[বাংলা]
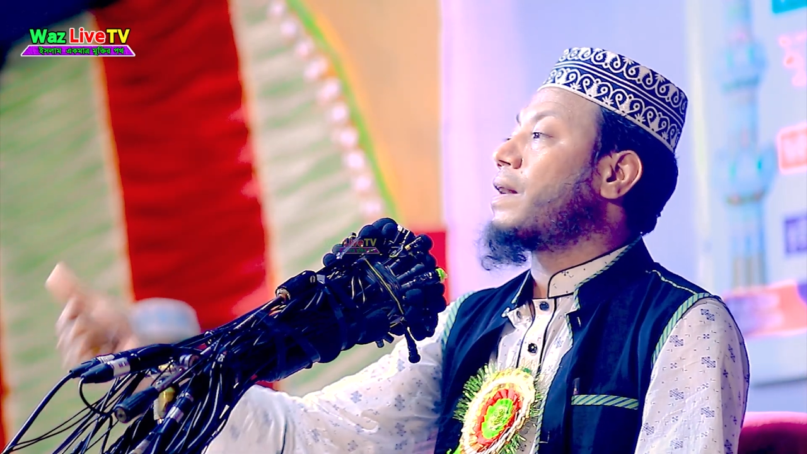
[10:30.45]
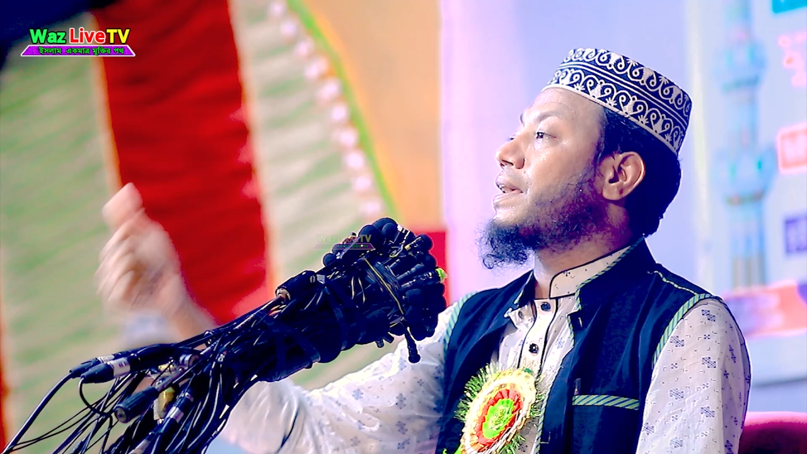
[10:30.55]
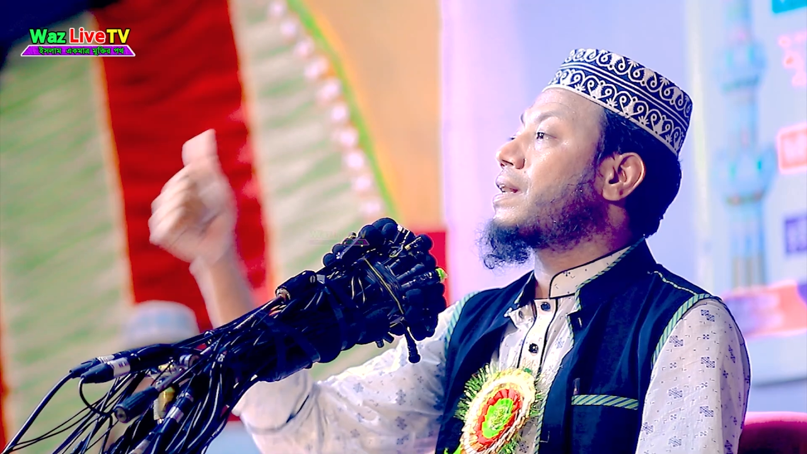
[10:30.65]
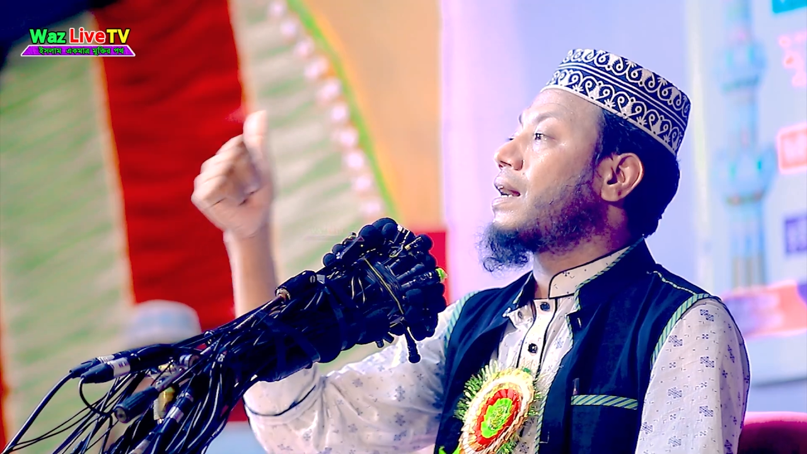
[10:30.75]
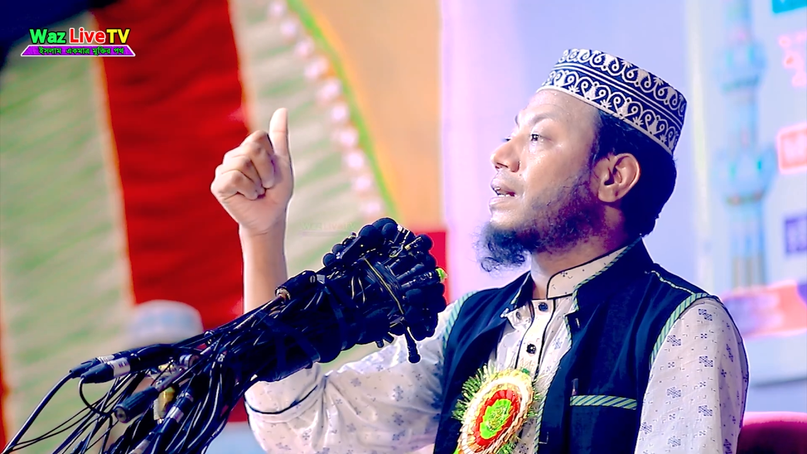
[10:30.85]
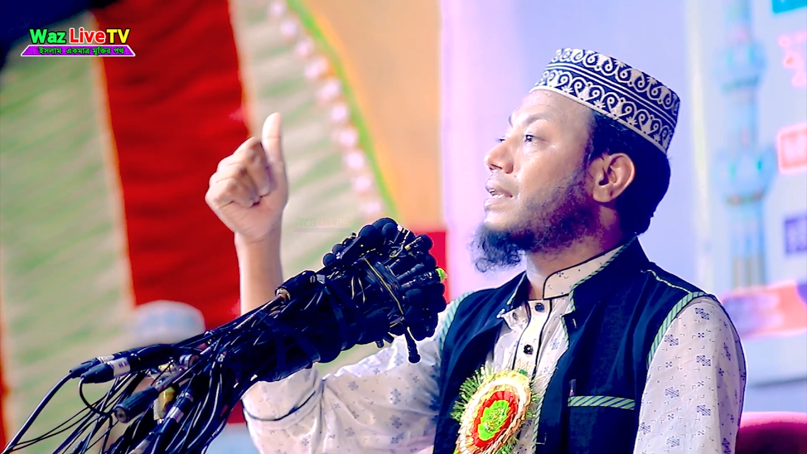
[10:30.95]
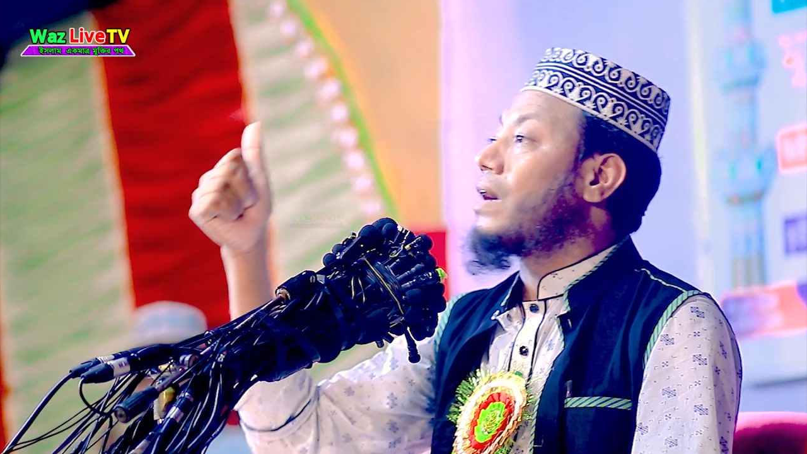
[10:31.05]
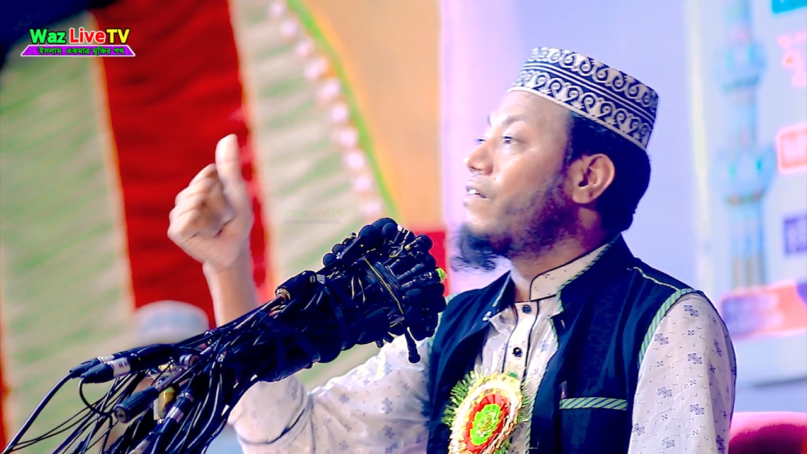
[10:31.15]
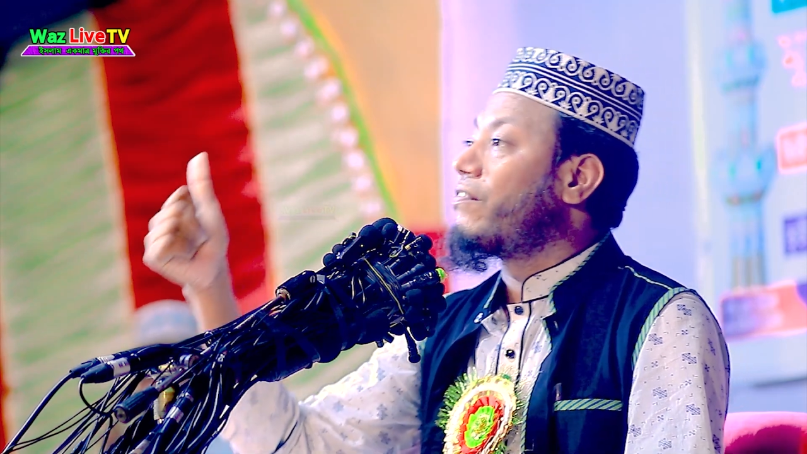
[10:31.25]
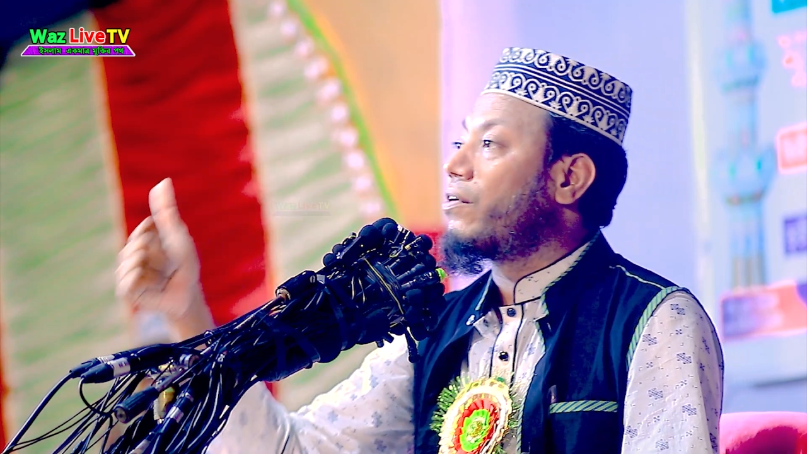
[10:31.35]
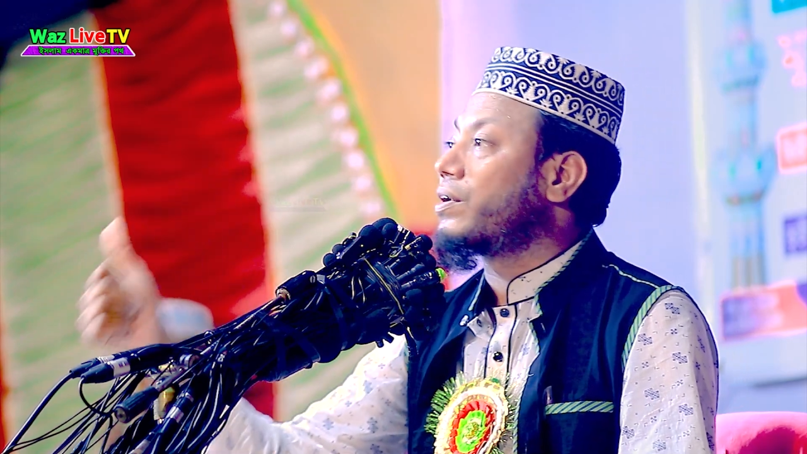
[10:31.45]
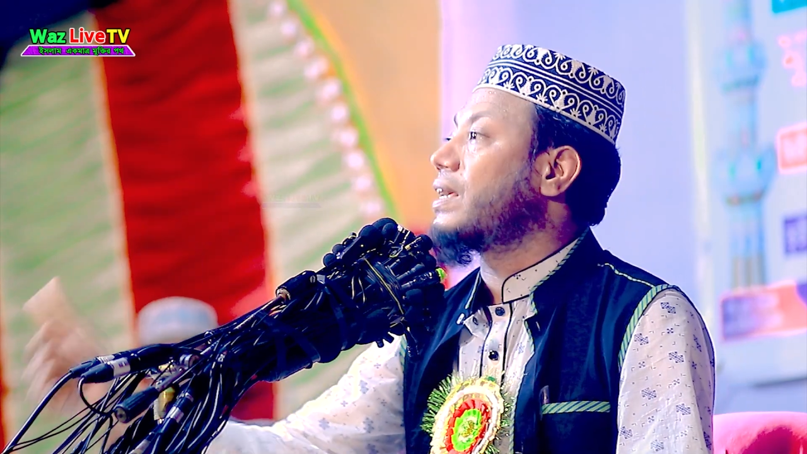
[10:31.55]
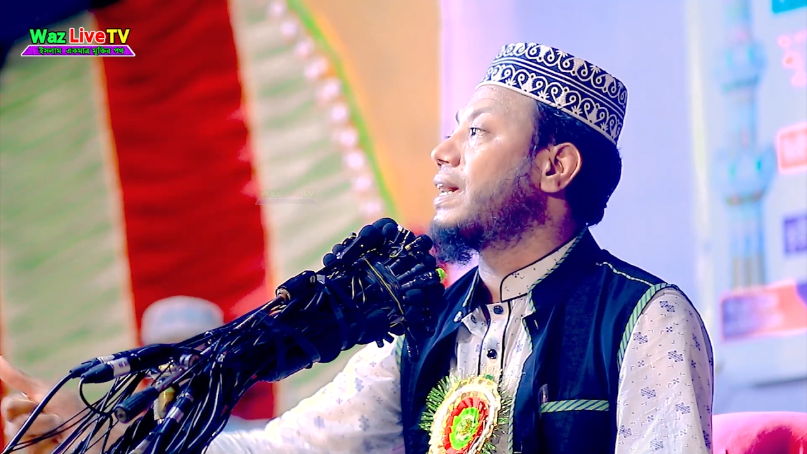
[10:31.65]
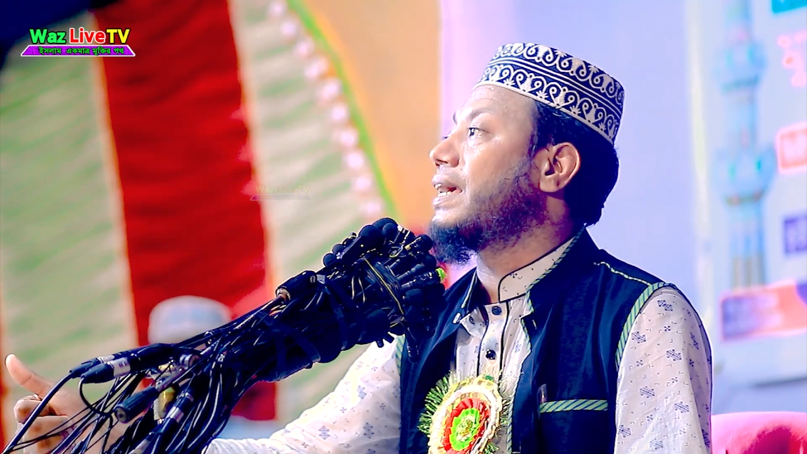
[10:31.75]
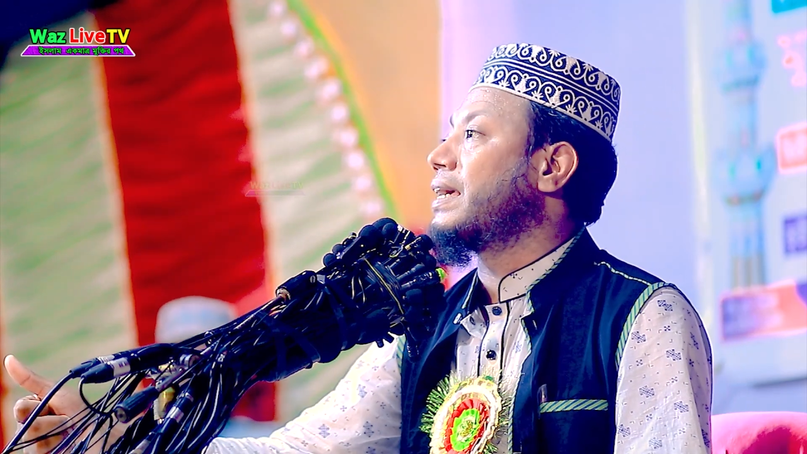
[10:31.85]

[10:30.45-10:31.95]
পায়ে কাঁটাও ফোটে